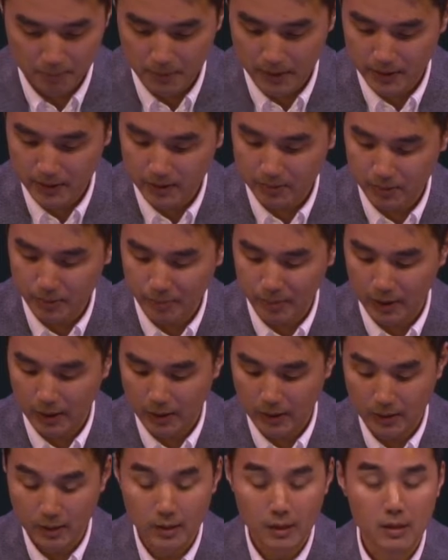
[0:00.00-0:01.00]
말씀입니다.
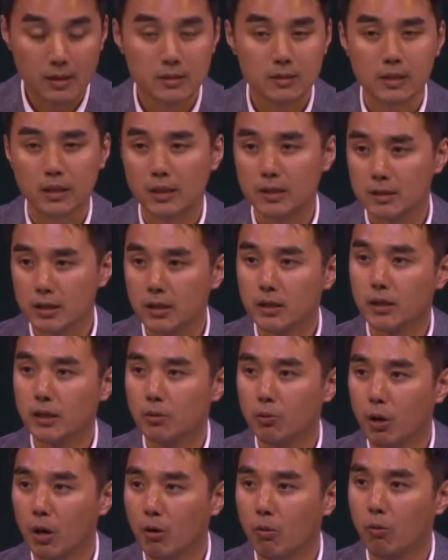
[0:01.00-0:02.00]
잠깐 제
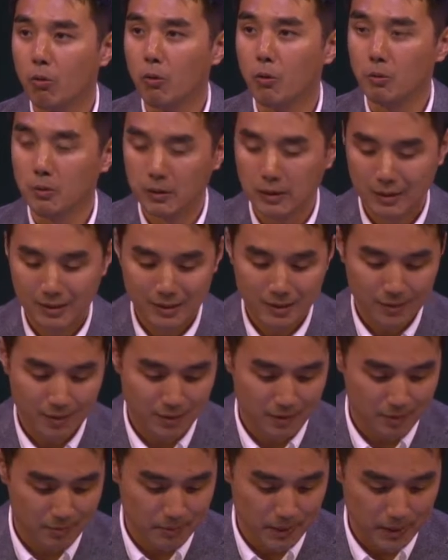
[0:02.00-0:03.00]
기도하고
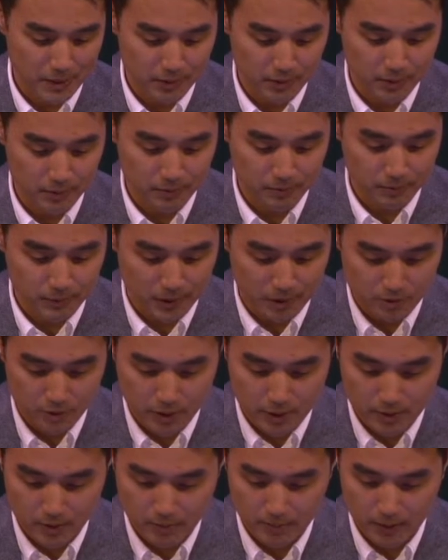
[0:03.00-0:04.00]
어, 말씀
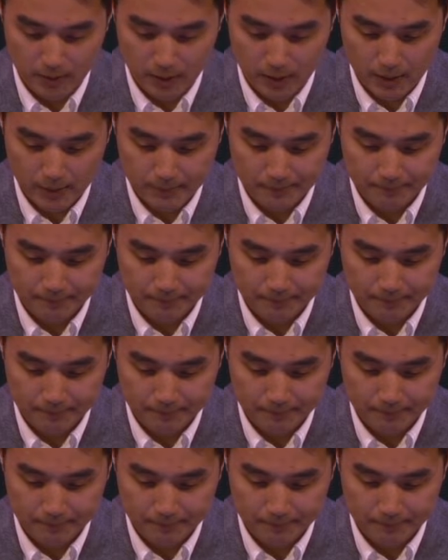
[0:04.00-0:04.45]
나누겠습니다.